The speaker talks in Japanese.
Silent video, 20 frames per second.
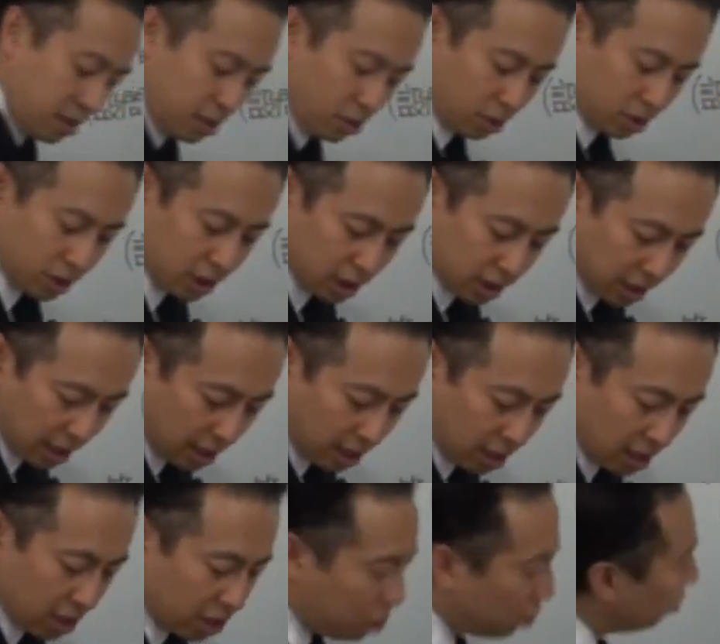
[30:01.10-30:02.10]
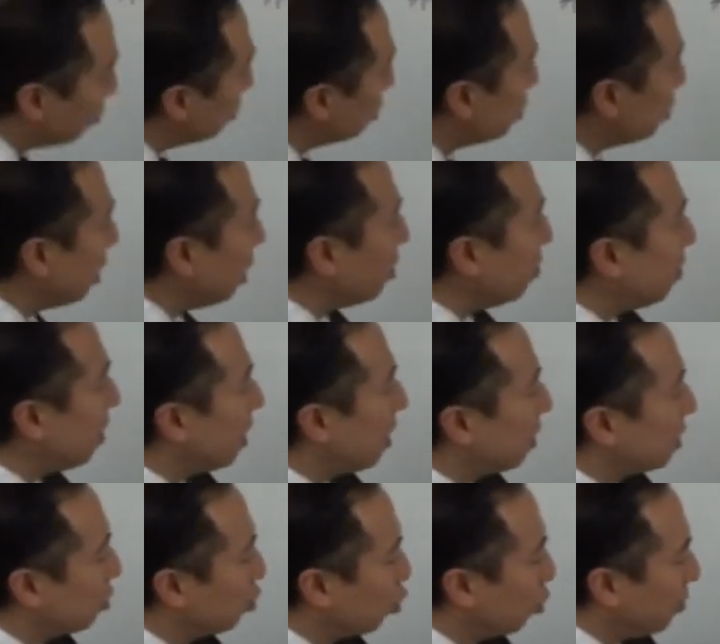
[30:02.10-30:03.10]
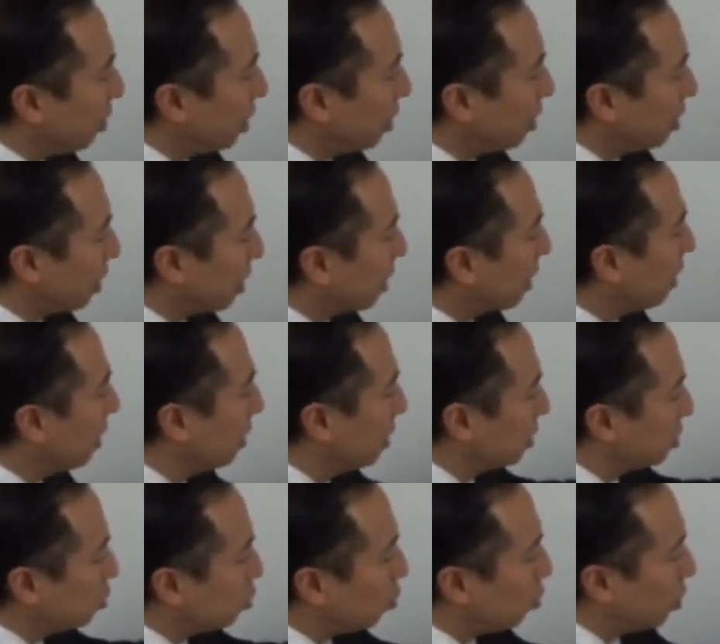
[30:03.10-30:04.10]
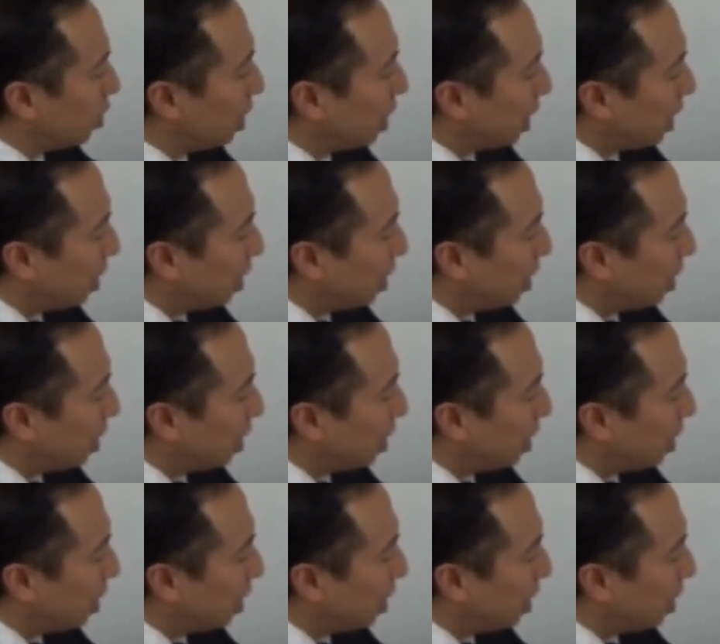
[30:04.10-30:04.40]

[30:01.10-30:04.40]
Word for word: よろしいですか共通編はドメインだからそこに